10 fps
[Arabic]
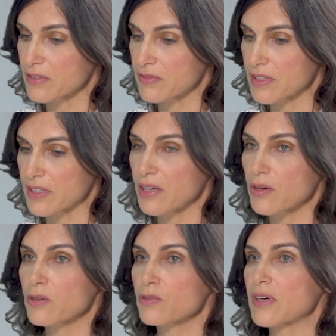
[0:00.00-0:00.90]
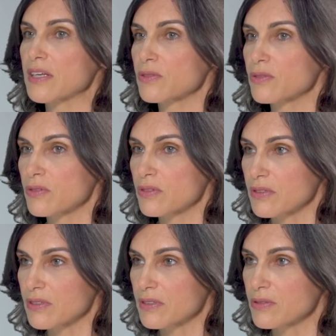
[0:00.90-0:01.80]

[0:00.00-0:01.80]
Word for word: في الفتاح قلت اسكو آه،